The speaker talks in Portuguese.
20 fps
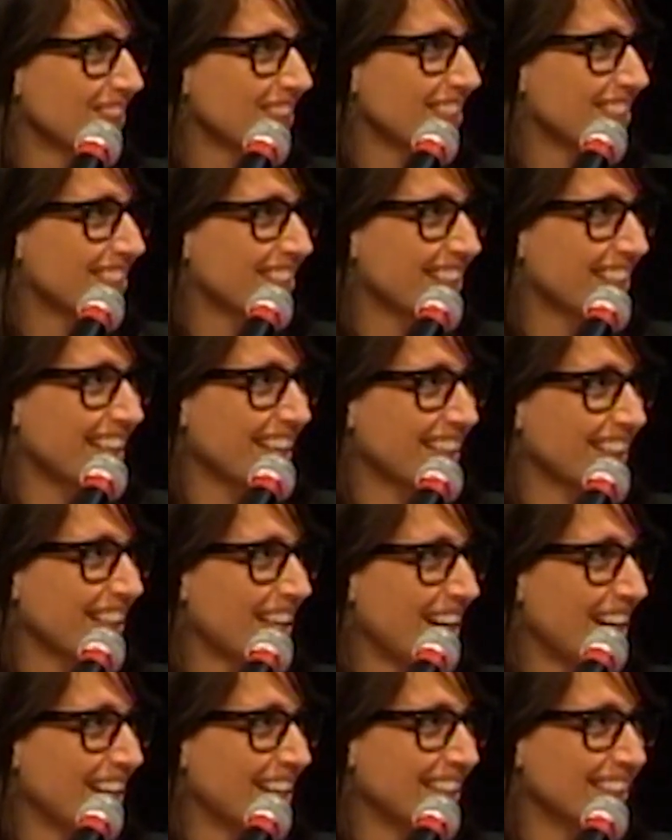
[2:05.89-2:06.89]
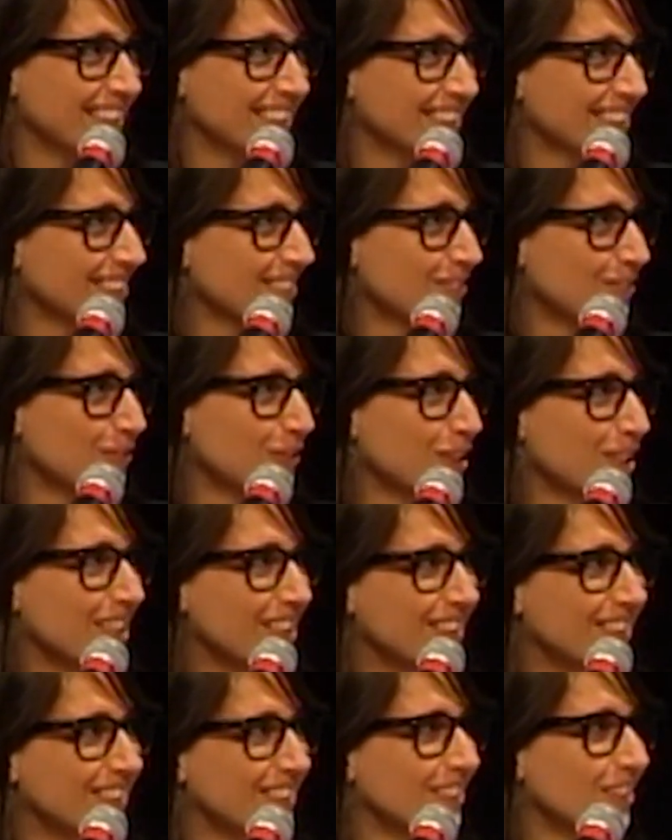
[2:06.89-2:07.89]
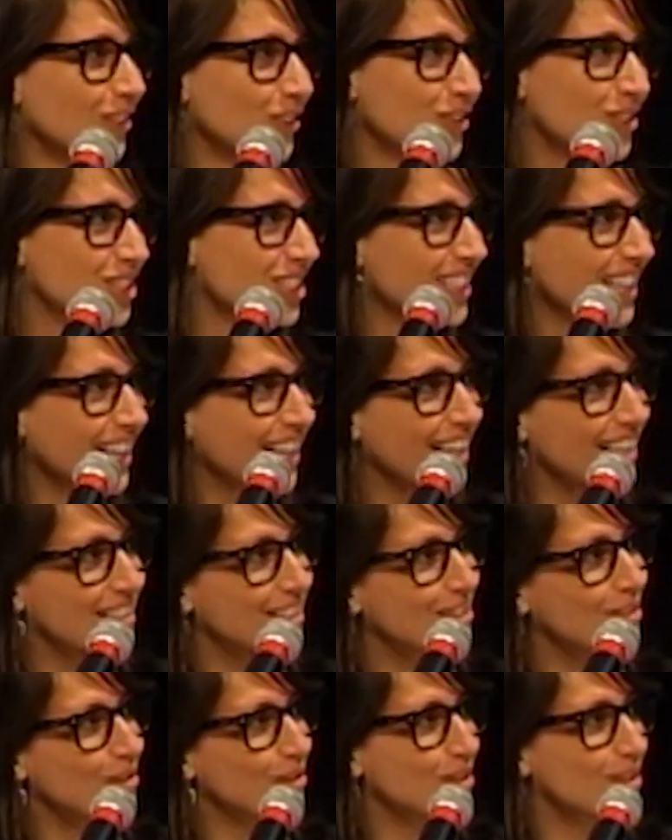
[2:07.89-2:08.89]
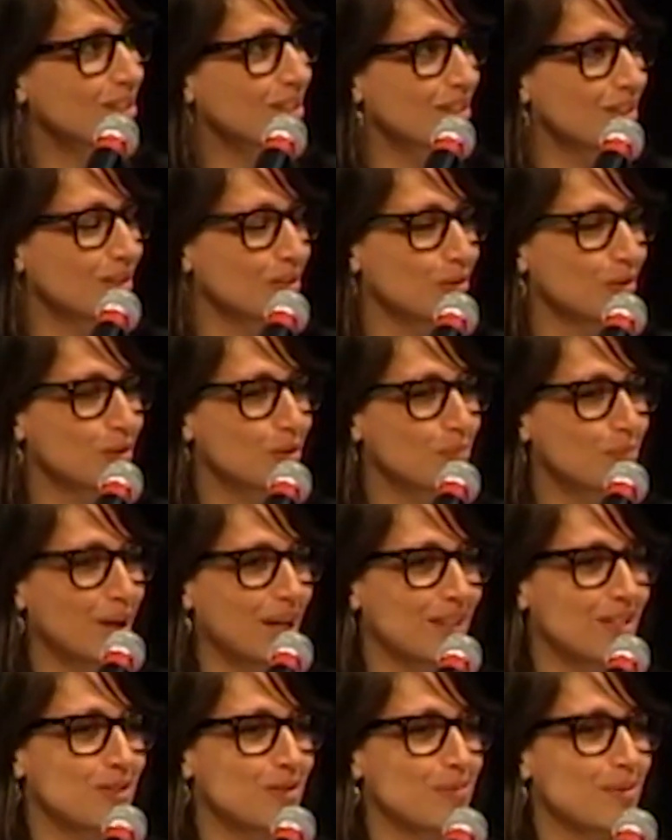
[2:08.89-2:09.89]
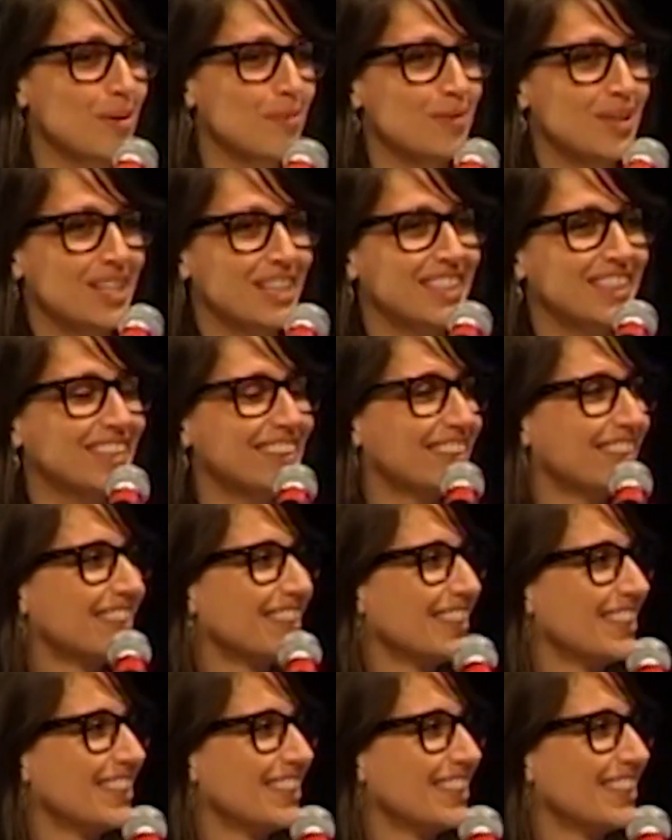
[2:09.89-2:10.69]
E cheguei lá, morando longe na casa dos, dos pais de uma amiga,